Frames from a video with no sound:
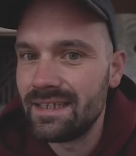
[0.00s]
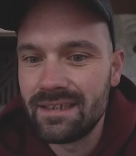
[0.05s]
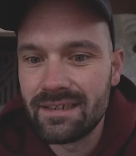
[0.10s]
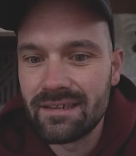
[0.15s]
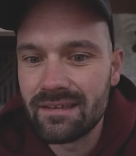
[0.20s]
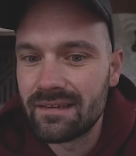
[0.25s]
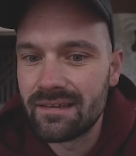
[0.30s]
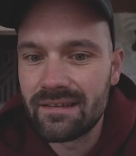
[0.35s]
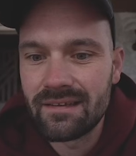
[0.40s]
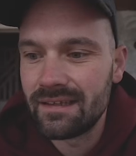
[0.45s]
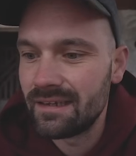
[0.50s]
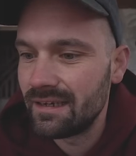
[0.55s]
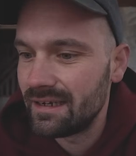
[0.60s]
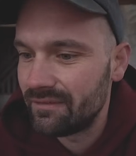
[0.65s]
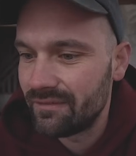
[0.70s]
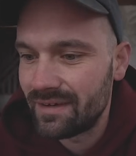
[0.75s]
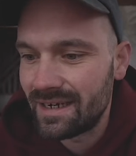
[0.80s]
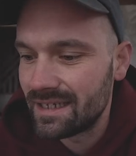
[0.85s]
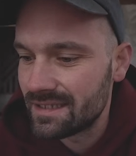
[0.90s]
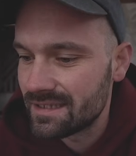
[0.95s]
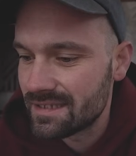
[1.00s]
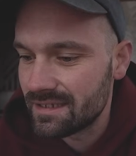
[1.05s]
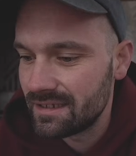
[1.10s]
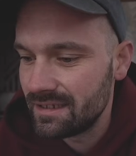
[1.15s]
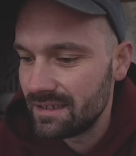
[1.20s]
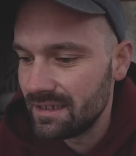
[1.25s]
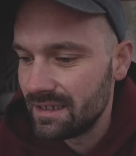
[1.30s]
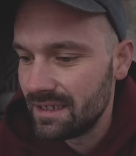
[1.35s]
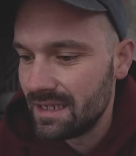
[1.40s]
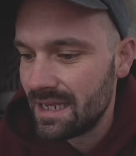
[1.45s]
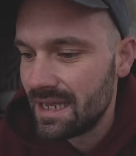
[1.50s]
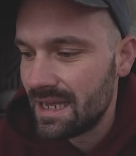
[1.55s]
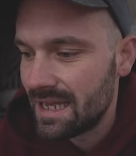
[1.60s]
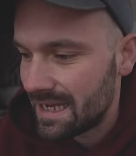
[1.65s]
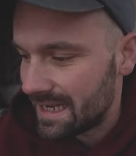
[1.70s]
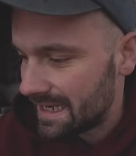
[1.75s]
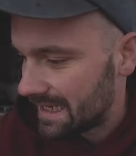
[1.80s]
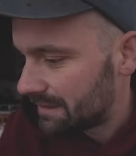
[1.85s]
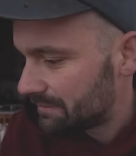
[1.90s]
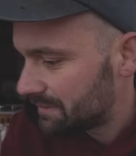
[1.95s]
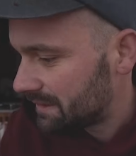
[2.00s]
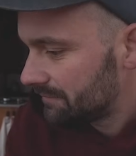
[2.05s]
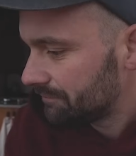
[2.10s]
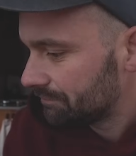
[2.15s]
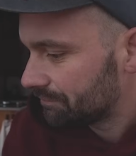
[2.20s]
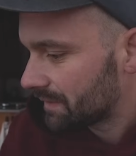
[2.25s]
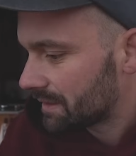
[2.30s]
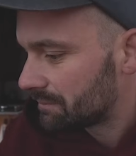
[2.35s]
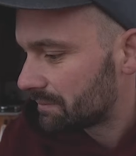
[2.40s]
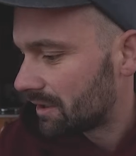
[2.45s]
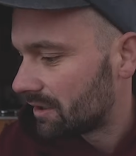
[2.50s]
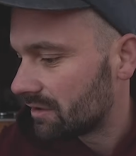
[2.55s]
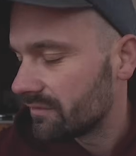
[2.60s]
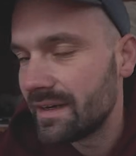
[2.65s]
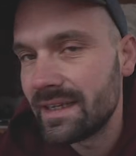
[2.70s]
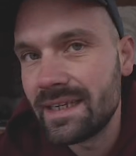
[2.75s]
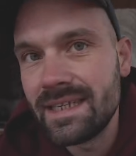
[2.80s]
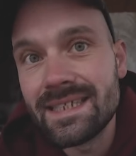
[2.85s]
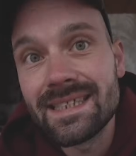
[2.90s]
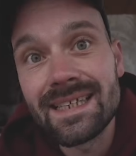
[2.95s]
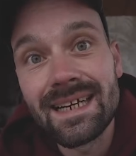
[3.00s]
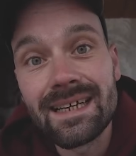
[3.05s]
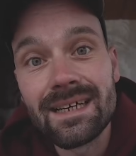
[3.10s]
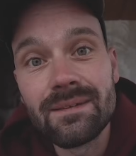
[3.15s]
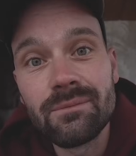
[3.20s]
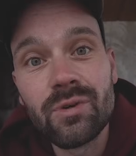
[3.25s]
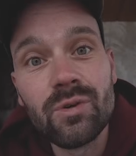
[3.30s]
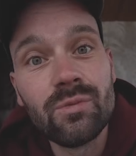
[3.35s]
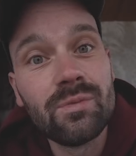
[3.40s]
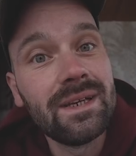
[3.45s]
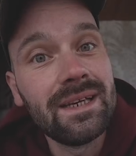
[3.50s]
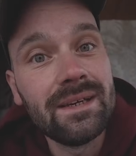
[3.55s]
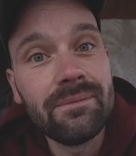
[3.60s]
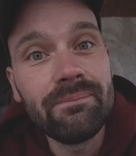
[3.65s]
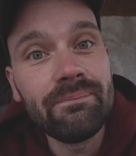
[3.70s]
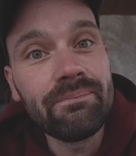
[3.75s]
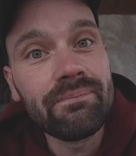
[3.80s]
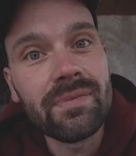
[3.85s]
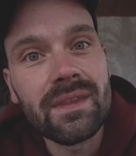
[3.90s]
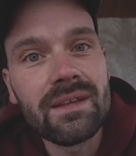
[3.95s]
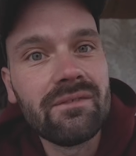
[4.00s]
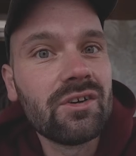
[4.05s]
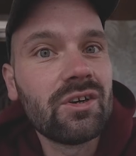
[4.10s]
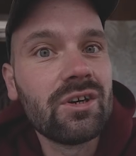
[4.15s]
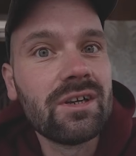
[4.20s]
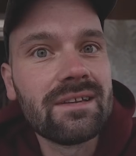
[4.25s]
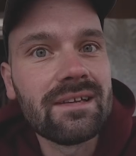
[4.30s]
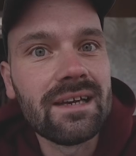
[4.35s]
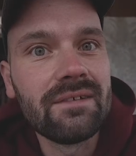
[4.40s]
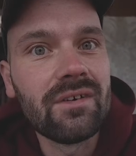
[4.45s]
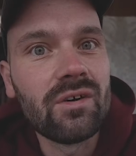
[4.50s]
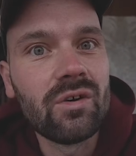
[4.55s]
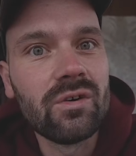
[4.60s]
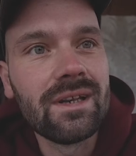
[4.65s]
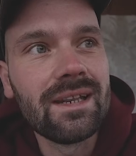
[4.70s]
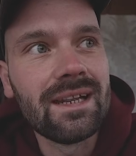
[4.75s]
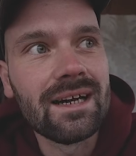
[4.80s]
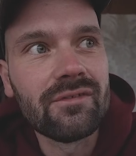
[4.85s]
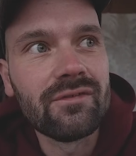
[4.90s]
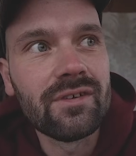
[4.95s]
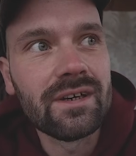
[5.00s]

hier, das ist der äh, Wahnsinn. Aber braucht man nicht, gar kein Problem. Wir können jetzt einfach unten lang